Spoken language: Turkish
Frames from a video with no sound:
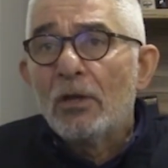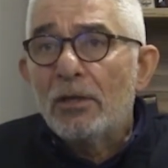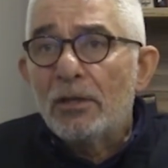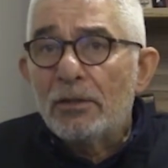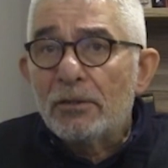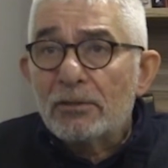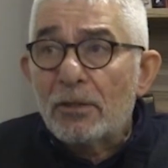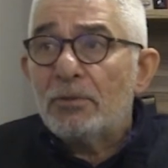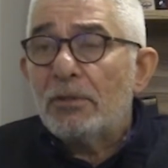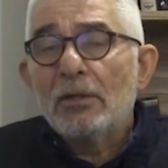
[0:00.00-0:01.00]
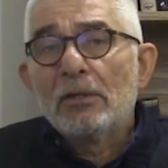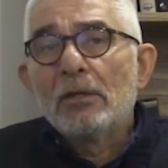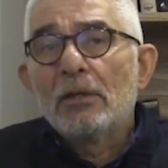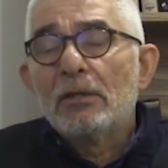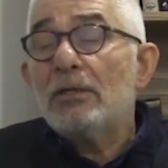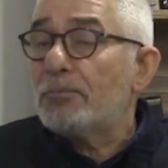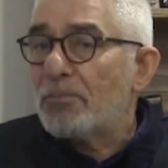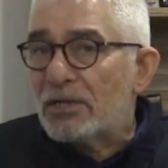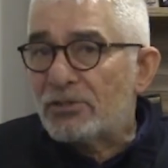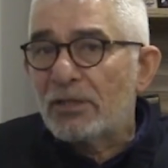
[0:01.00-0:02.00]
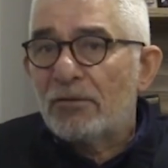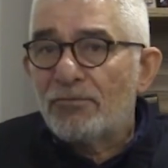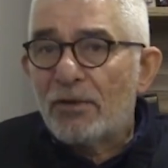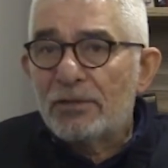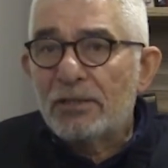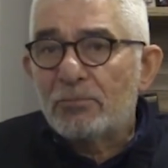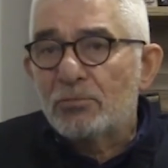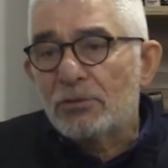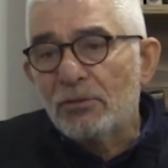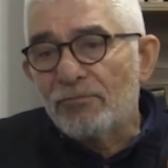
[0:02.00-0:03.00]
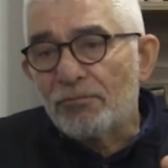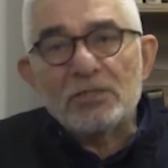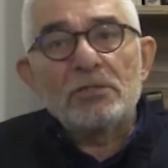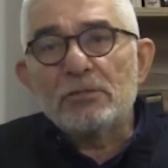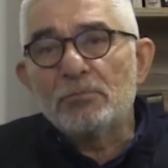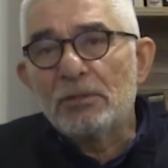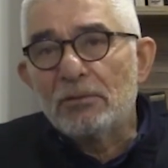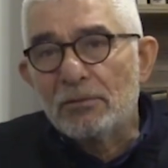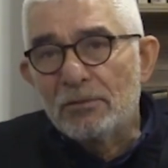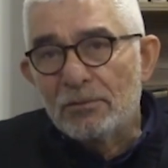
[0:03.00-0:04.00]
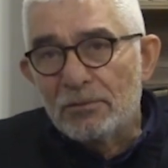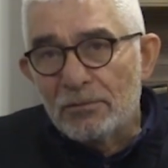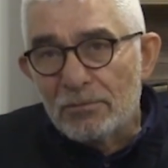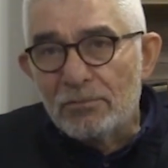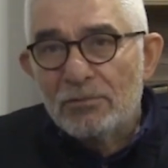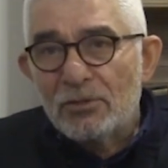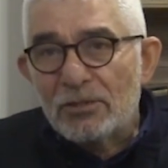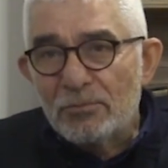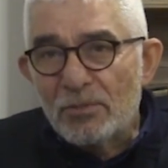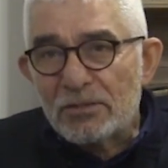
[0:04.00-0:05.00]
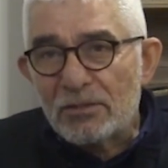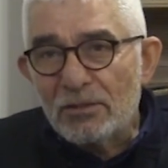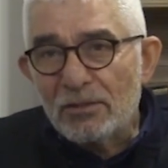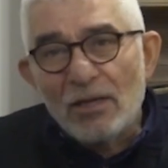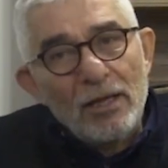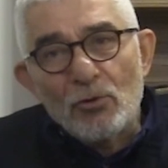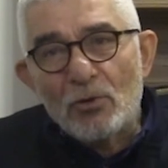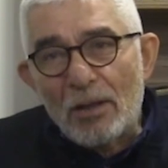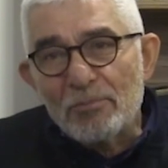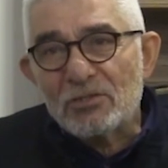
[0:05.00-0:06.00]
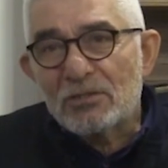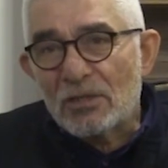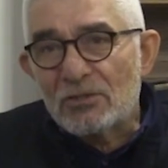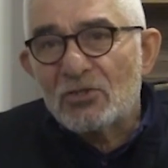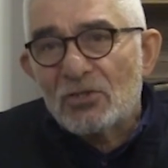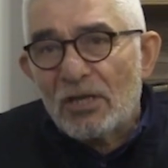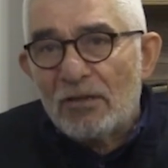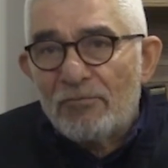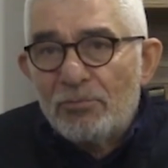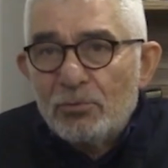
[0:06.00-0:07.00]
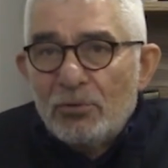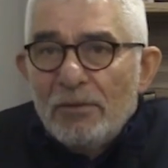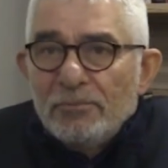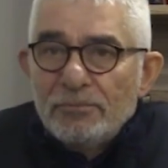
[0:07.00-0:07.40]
E, tabii ilk başta ifade etmiştim. Faşizmin yıkılması en önemli stratejik hedef burada